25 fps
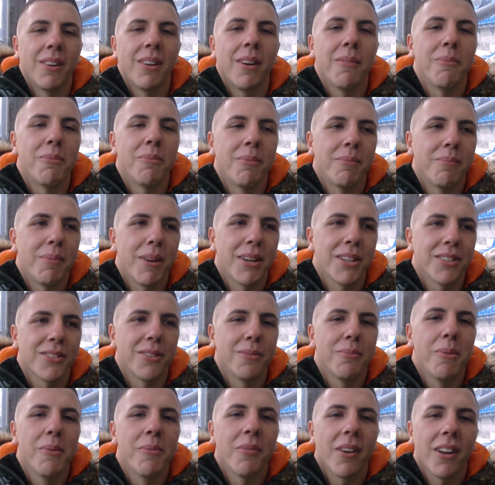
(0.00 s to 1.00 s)
Am
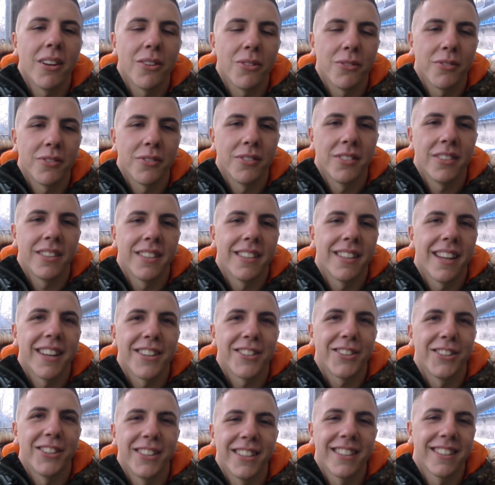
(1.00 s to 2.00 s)
besten im Waldhof in die
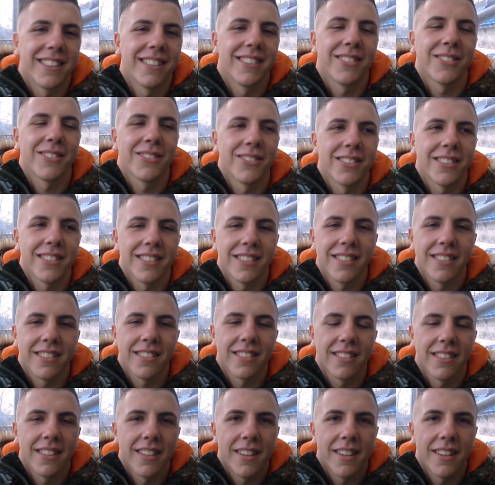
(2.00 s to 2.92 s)
Erstliga, also das ist...